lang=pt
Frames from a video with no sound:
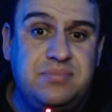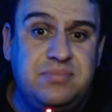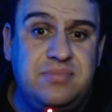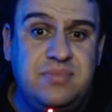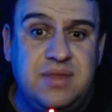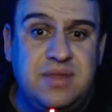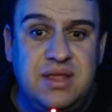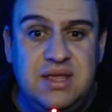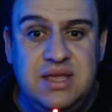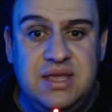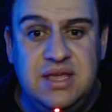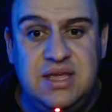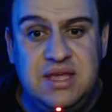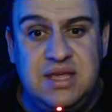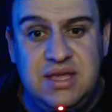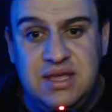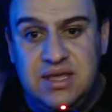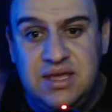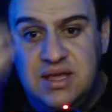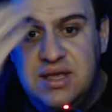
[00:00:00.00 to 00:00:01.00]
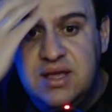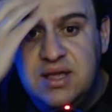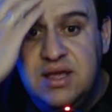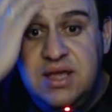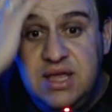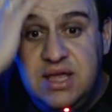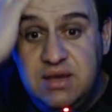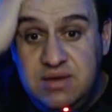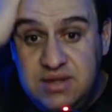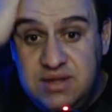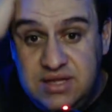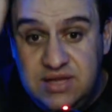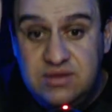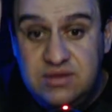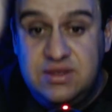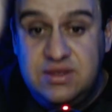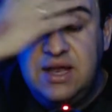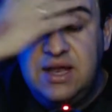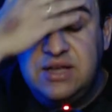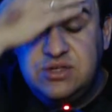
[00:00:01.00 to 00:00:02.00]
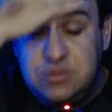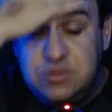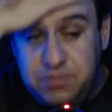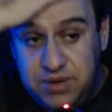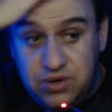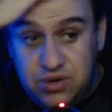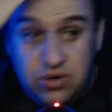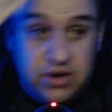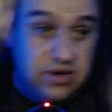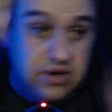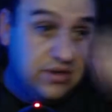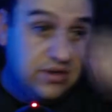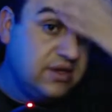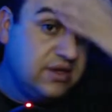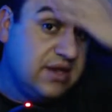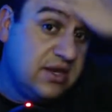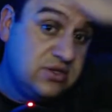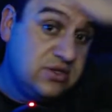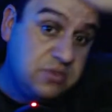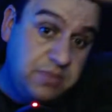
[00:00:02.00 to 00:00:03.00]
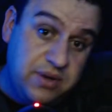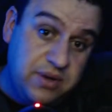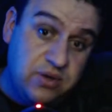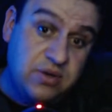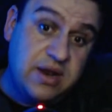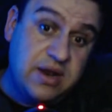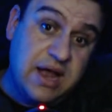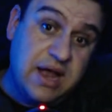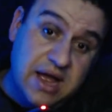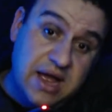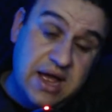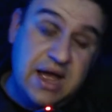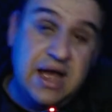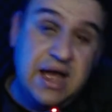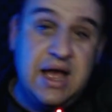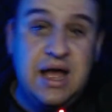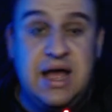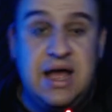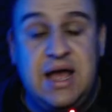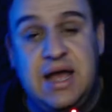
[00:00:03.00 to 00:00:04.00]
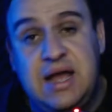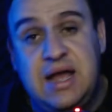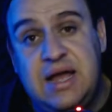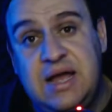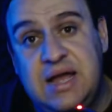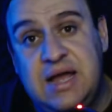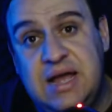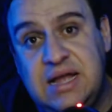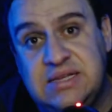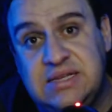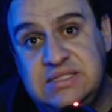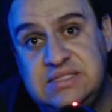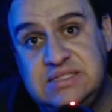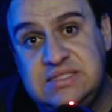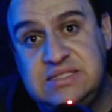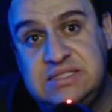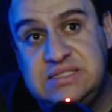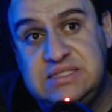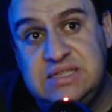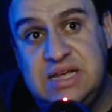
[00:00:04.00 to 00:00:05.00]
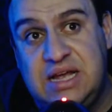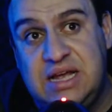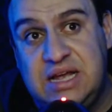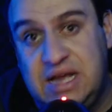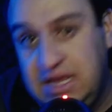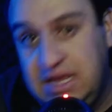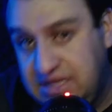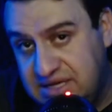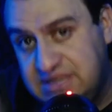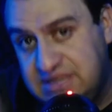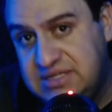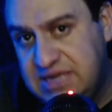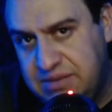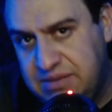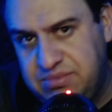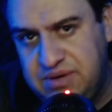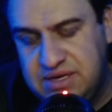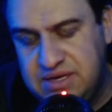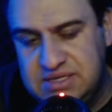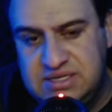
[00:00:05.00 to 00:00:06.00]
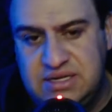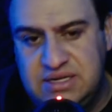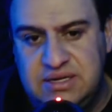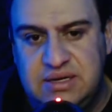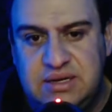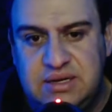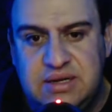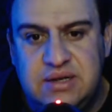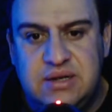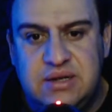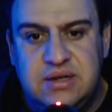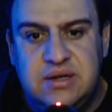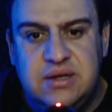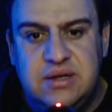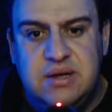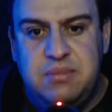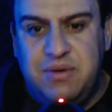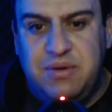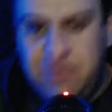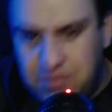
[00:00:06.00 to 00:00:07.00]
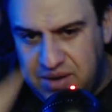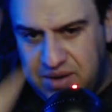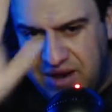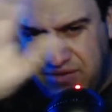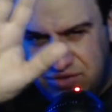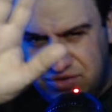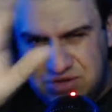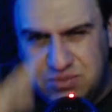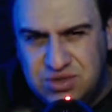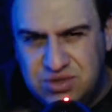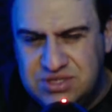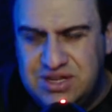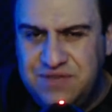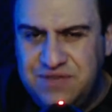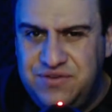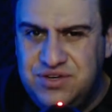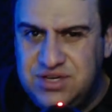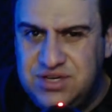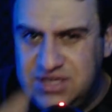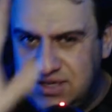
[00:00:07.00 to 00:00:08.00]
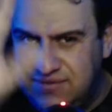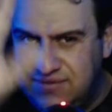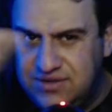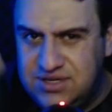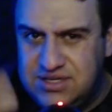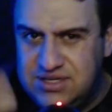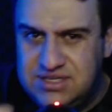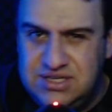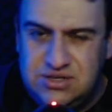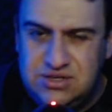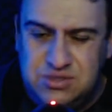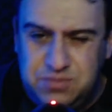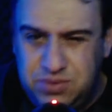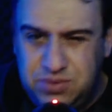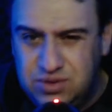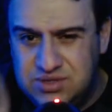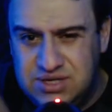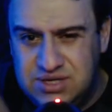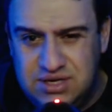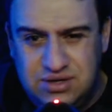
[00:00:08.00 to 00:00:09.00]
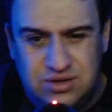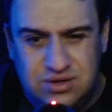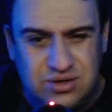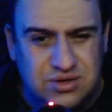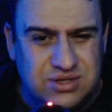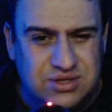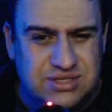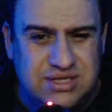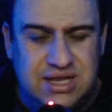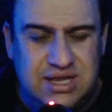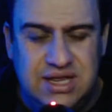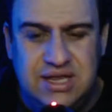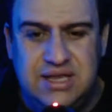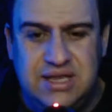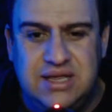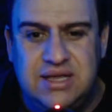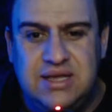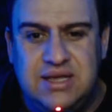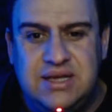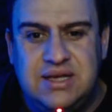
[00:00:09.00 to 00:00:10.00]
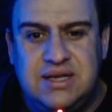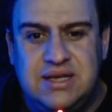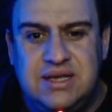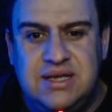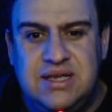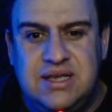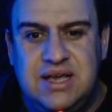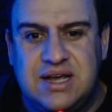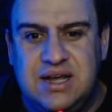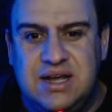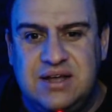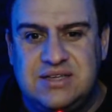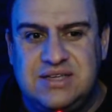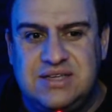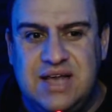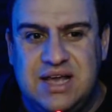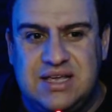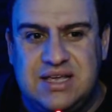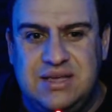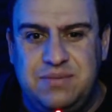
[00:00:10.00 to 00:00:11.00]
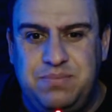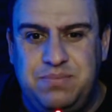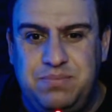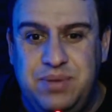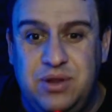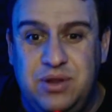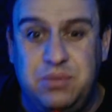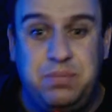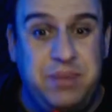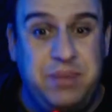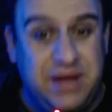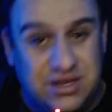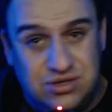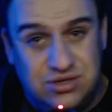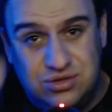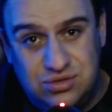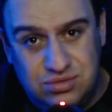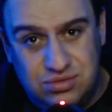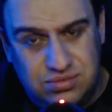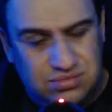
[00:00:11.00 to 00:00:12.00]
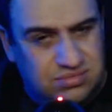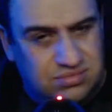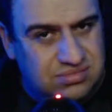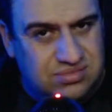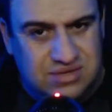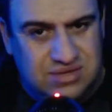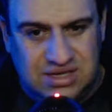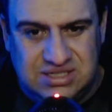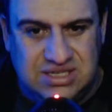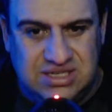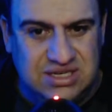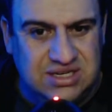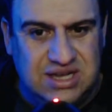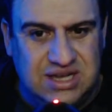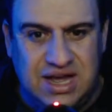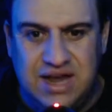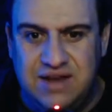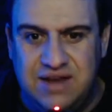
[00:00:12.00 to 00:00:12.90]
E eu entendo que ela é superior, eu entendo que ela é superior a, a, a, a, Interceptor, a Z. Mas vamos lá, vou te mostrar a ficha aqui, vou te dizer os pontos ali que eu não gostei. E a Kawasaki, pelo preço, assim, cara,